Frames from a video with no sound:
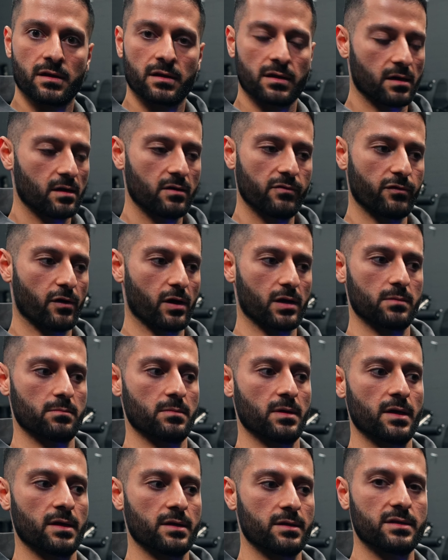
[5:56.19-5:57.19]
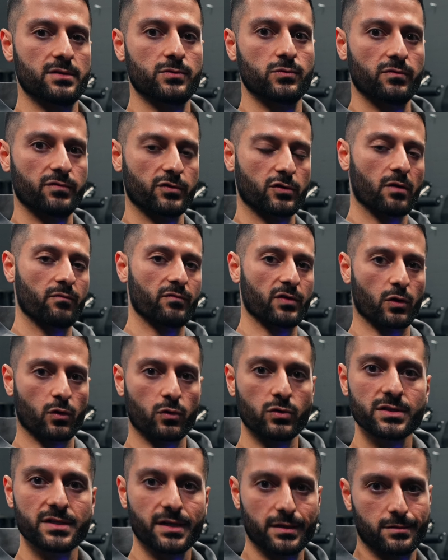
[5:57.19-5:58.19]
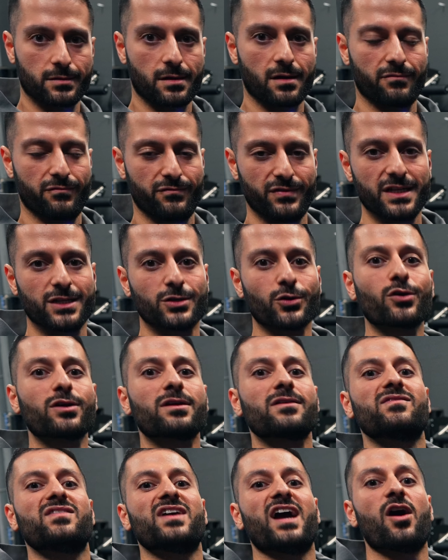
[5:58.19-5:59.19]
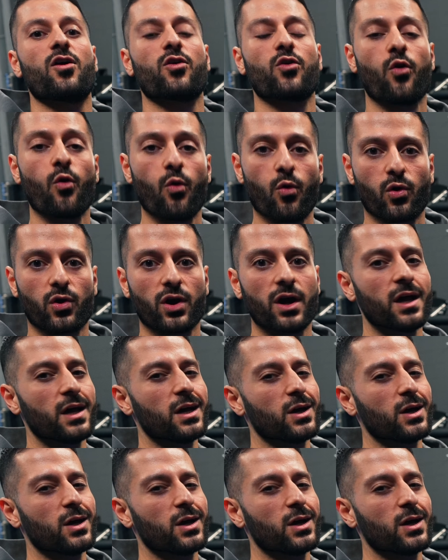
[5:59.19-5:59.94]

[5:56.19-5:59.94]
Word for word: Ja, vor allem nicht nur, wie kommen wir runter, sondern wie drücken wir auch hoch.